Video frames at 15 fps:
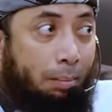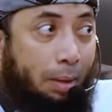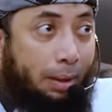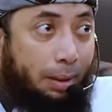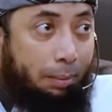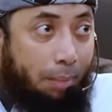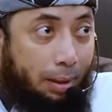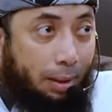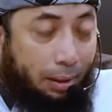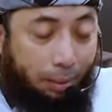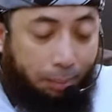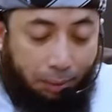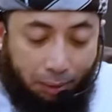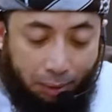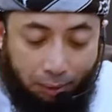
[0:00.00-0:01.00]
makin banyak
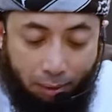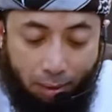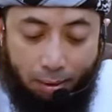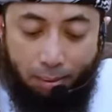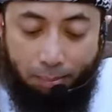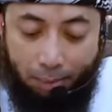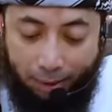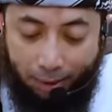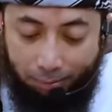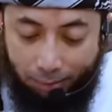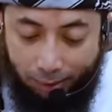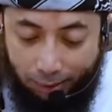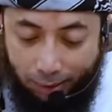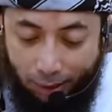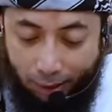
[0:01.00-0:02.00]
nikmat Allah, makin
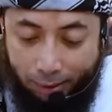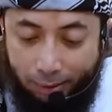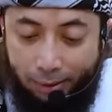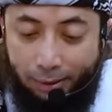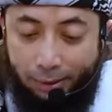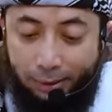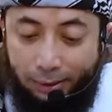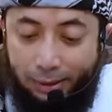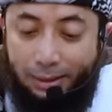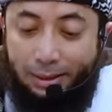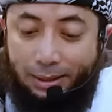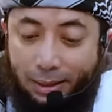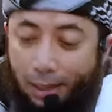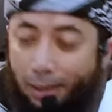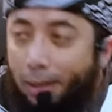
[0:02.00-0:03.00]
merendah.
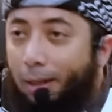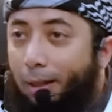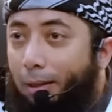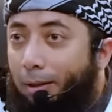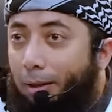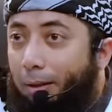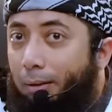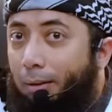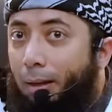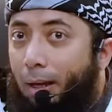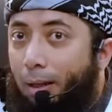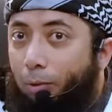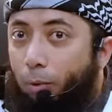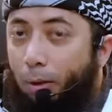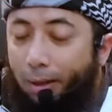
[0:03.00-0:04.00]
Niscaya kata
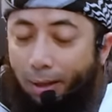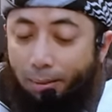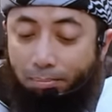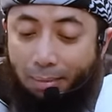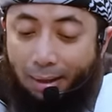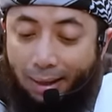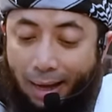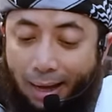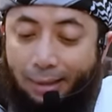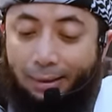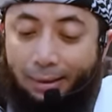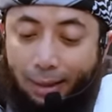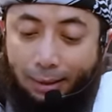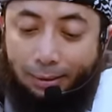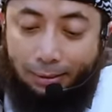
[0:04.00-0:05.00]
Allah, aku akan
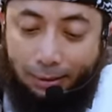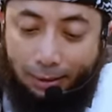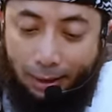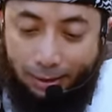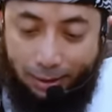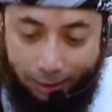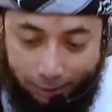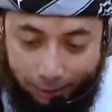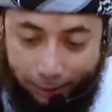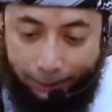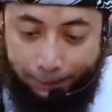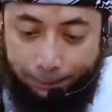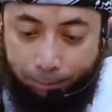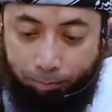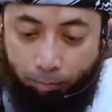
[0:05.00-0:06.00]
mengangkat derajatnya.
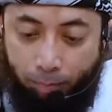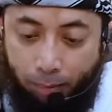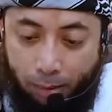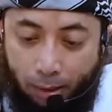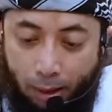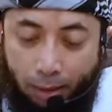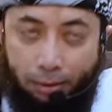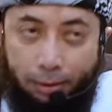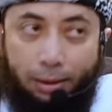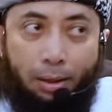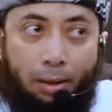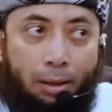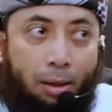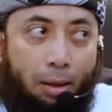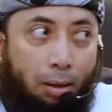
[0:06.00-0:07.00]

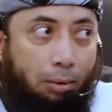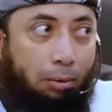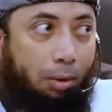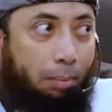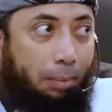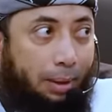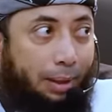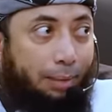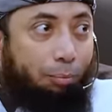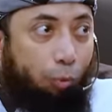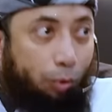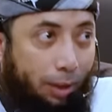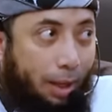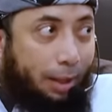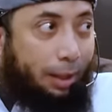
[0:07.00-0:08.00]
Artinya Allah makin
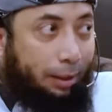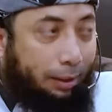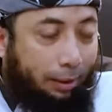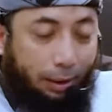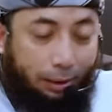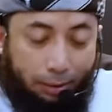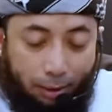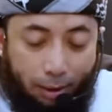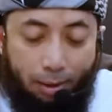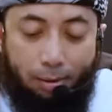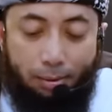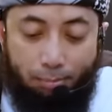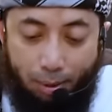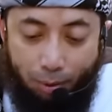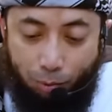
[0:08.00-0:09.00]
muliakan di
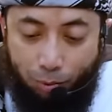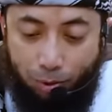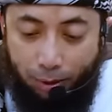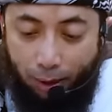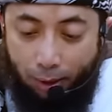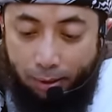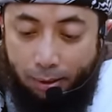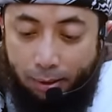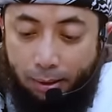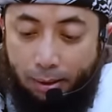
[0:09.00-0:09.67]
tengah-tengah manusia.